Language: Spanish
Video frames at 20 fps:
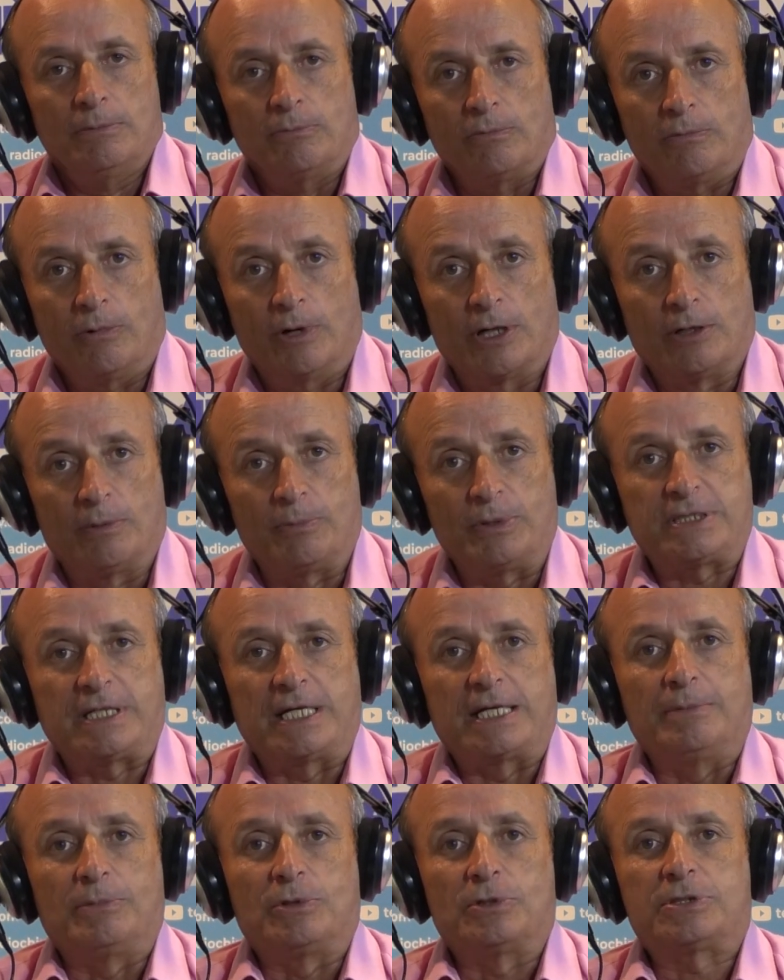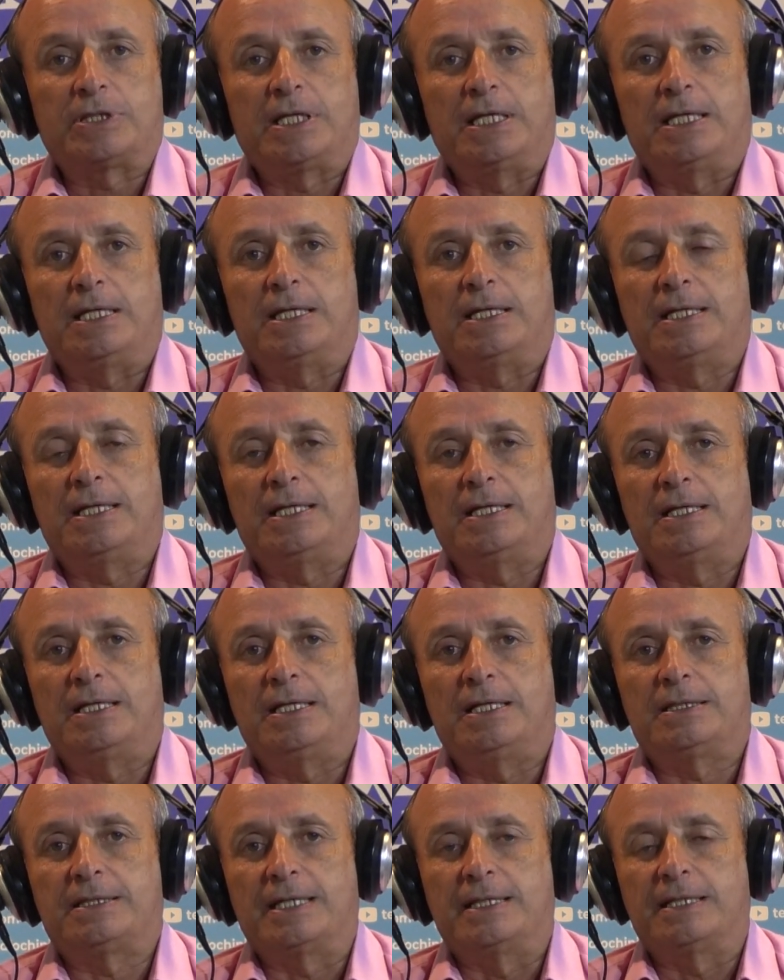Bueno, pues seguimos en
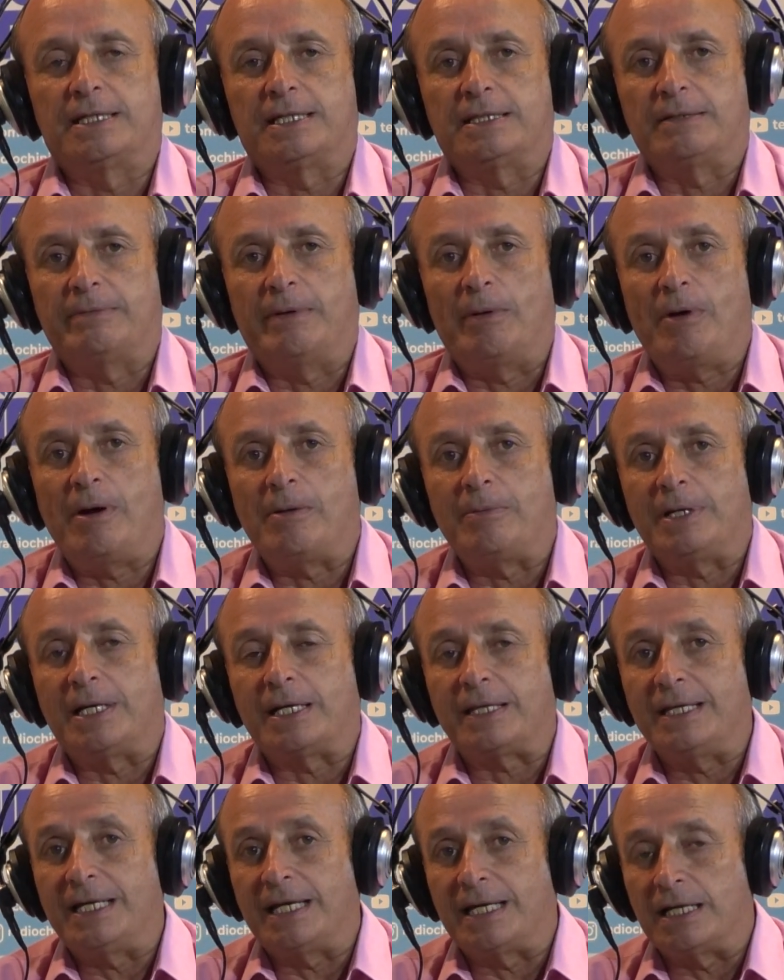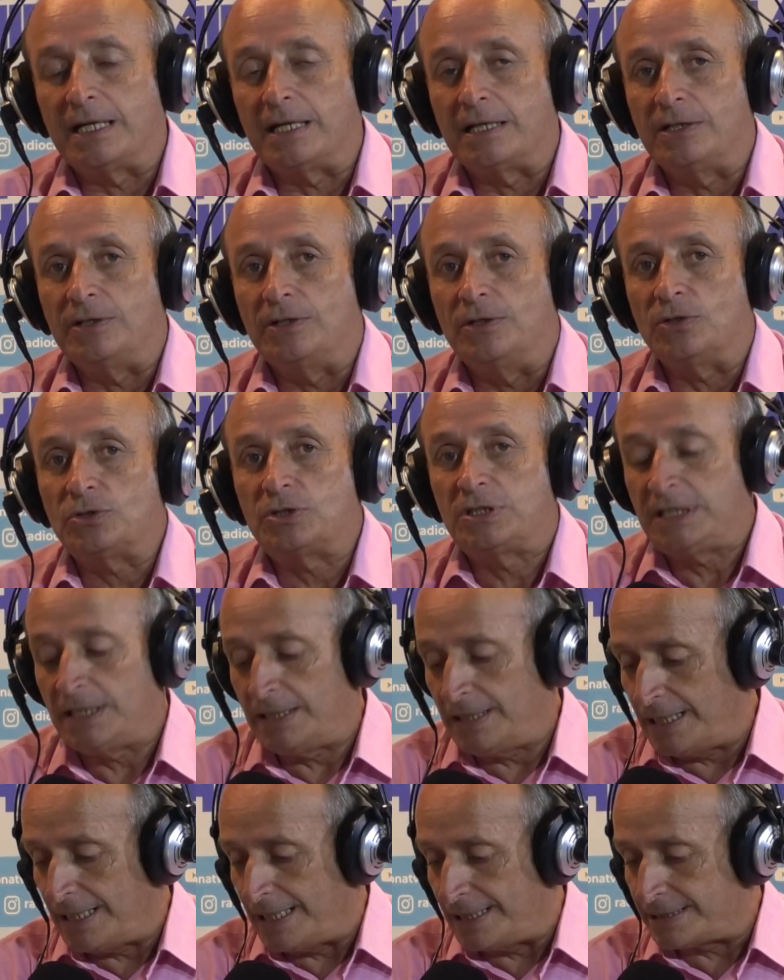el tenderete. Vamos a hablar de la noche
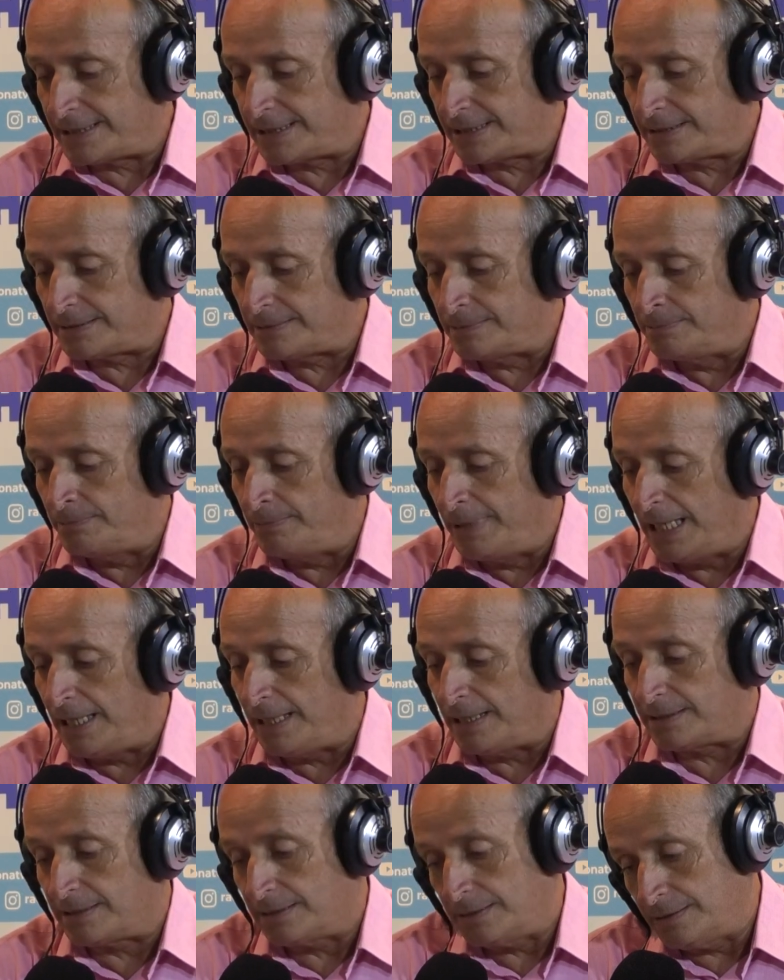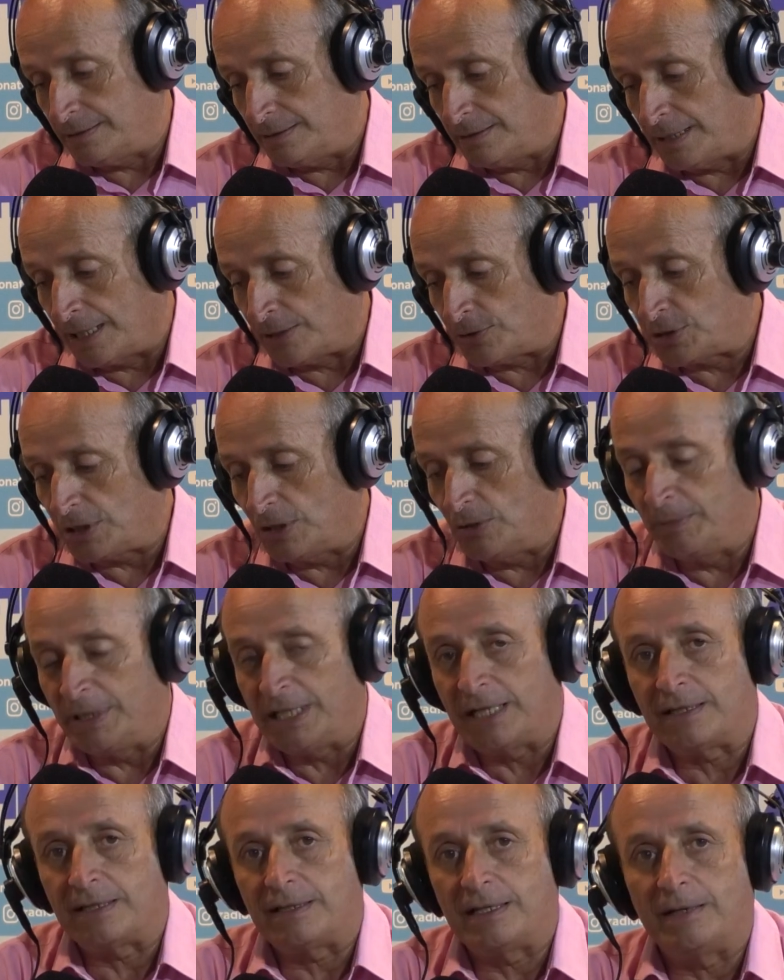de las velas, la noche
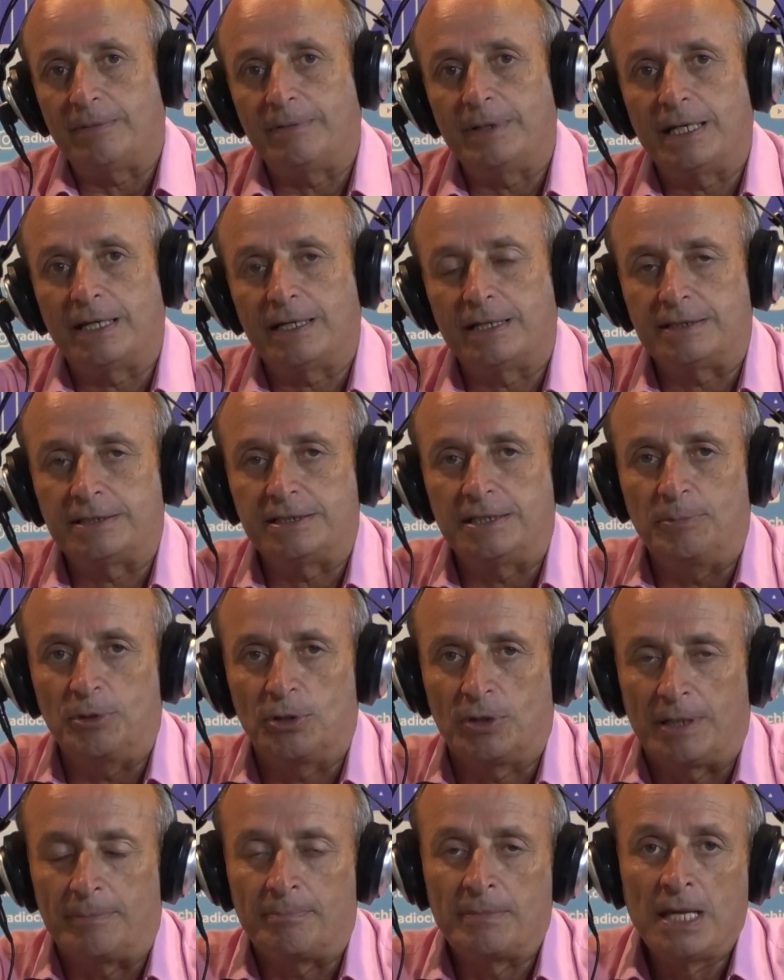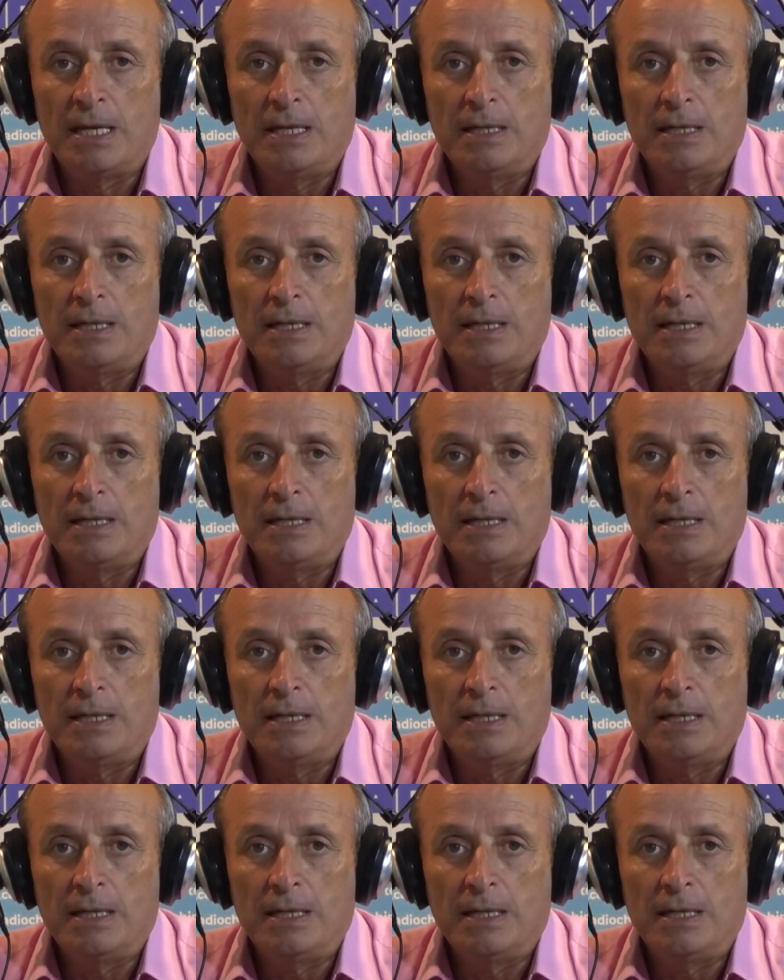iluminada de las velas en Chipiona.